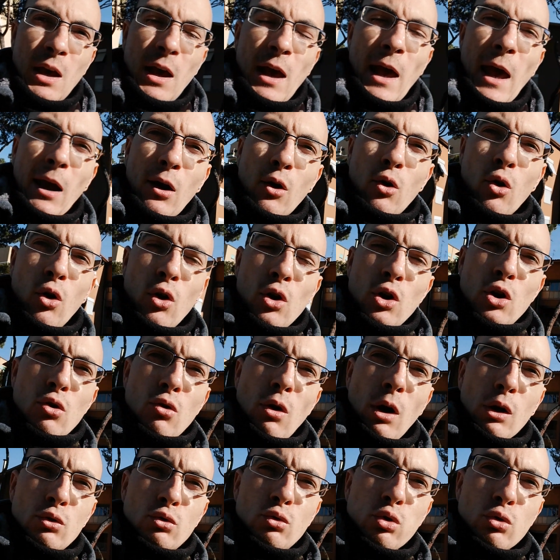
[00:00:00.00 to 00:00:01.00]
Ecco,
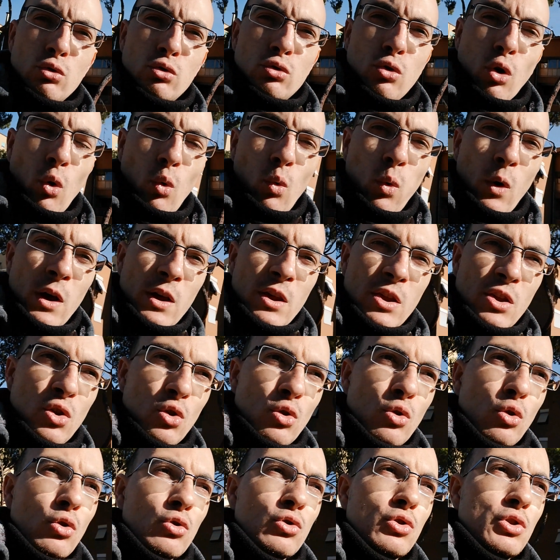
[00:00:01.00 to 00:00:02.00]
io a tutto
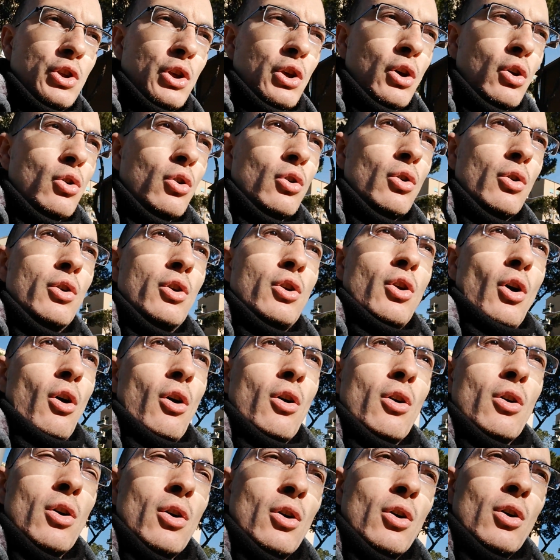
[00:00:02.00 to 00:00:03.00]
questo dico no.
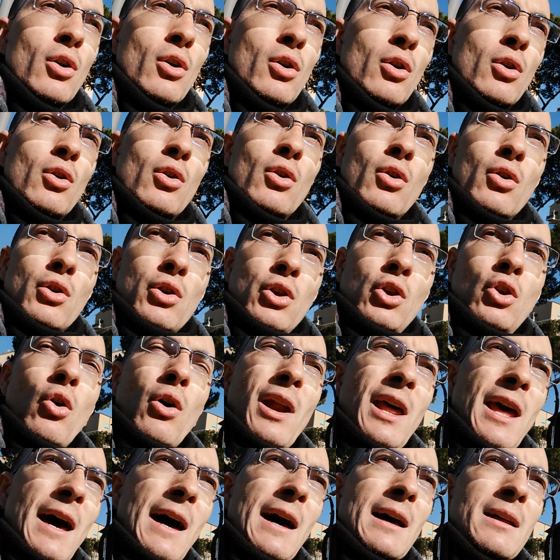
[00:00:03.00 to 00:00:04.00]
Io
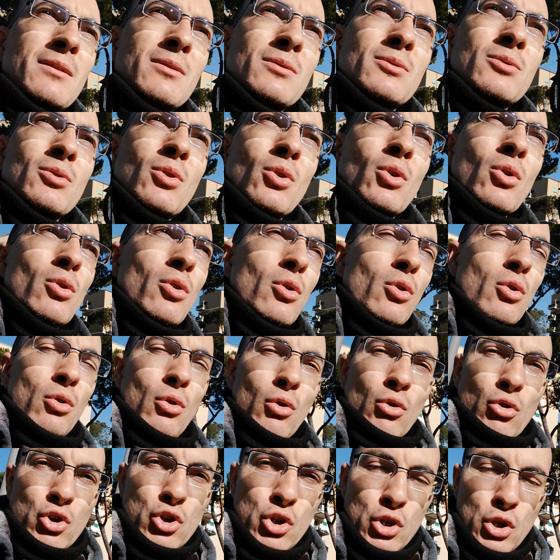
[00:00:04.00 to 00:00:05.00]
Leandro,
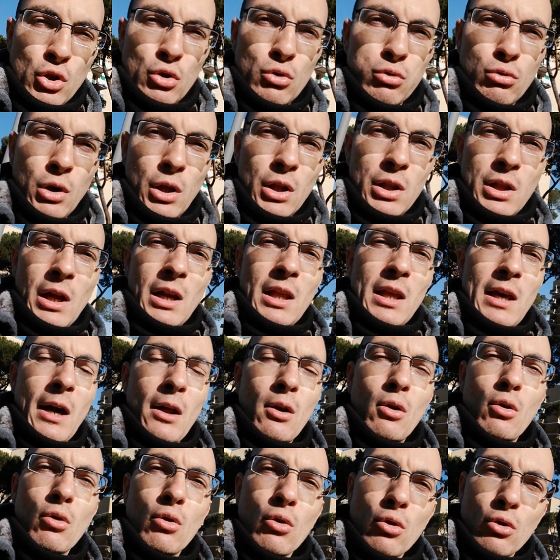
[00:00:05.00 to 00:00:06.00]
conoscitore
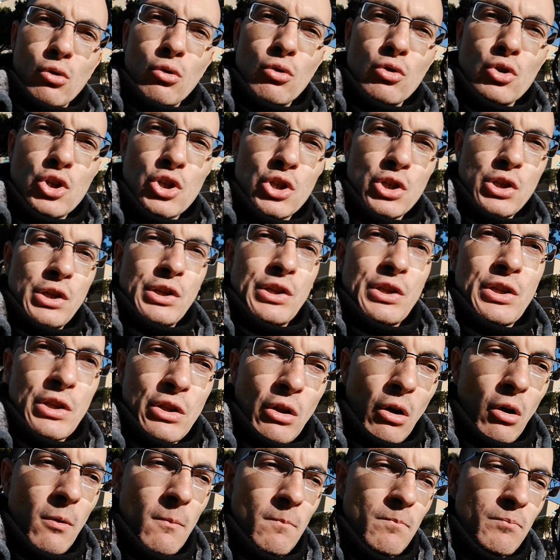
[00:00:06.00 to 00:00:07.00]
italiano, non ci
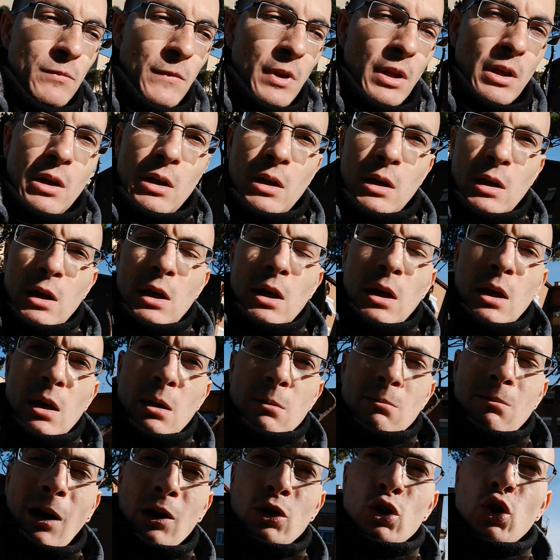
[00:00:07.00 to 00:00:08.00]
sto.
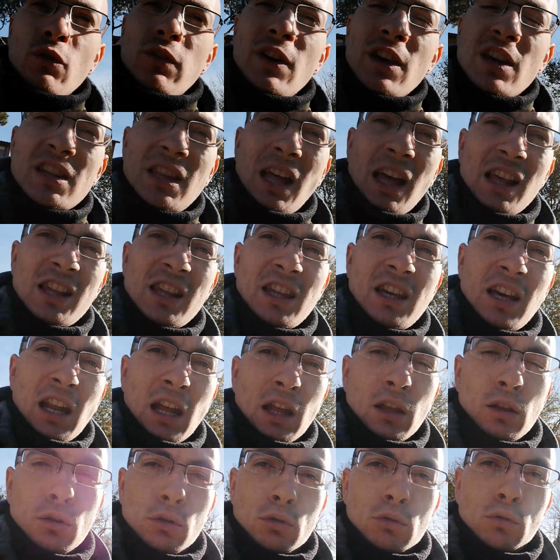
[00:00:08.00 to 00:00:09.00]
Ma dove sta
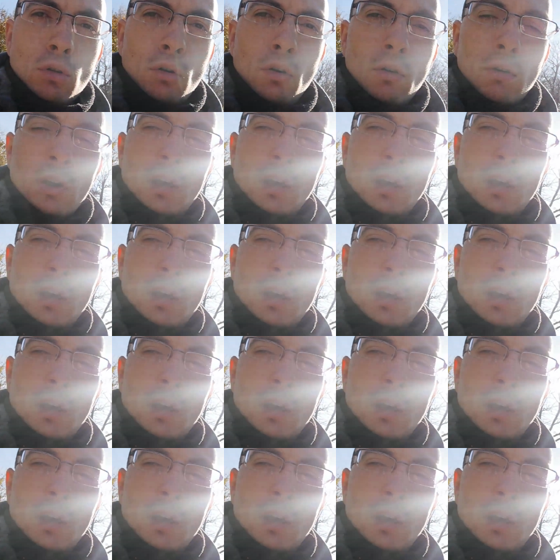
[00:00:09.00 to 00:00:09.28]
scritto